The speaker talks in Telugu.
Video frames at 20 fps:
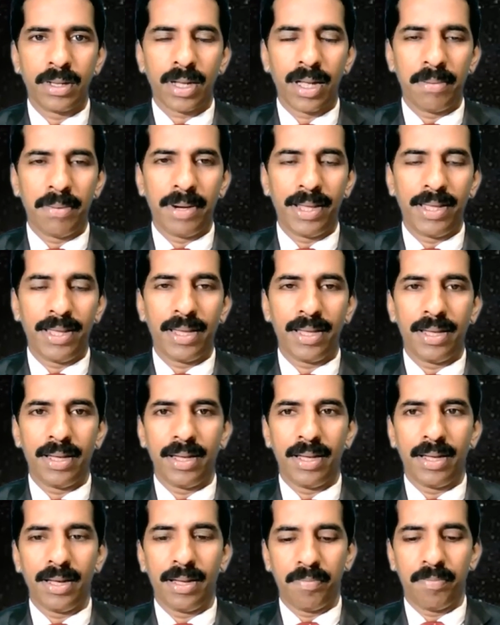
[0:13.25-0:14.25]
కాబట్టి
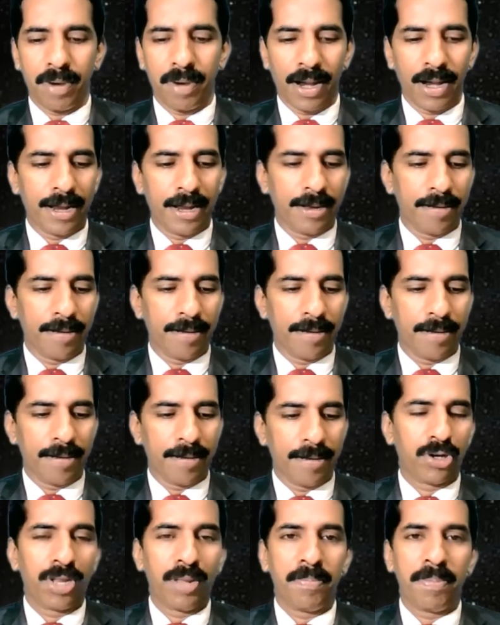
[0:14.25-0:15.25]
ప్రిల్లరా
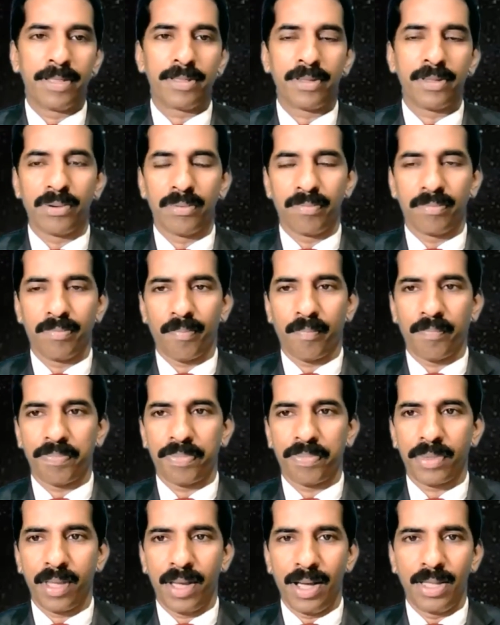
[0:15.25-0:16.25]
మొదటి పేతురు
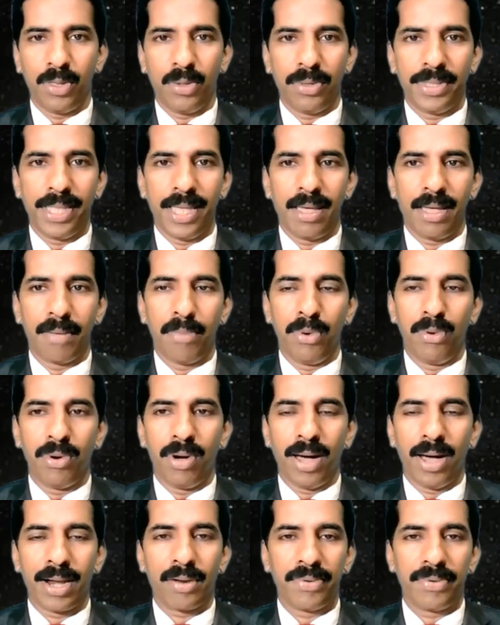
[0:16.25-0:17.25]
ఐదో దేయము
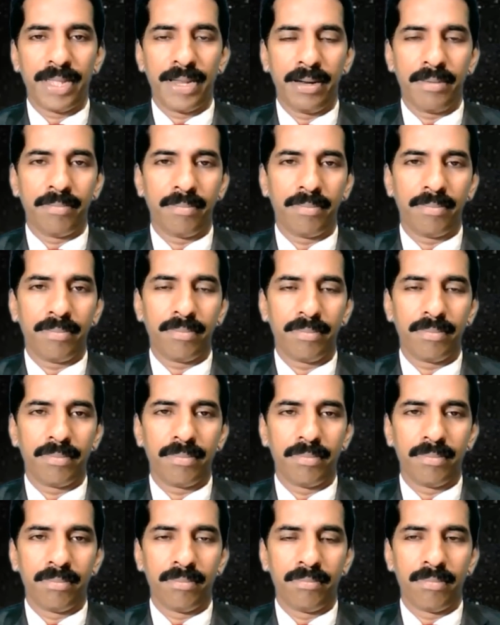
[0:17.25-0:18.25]
ఆరవ దినం
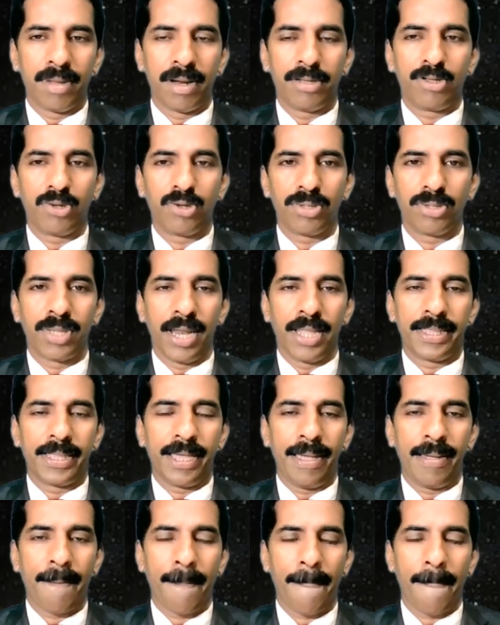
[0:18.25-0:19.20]
మనం చూసినైతే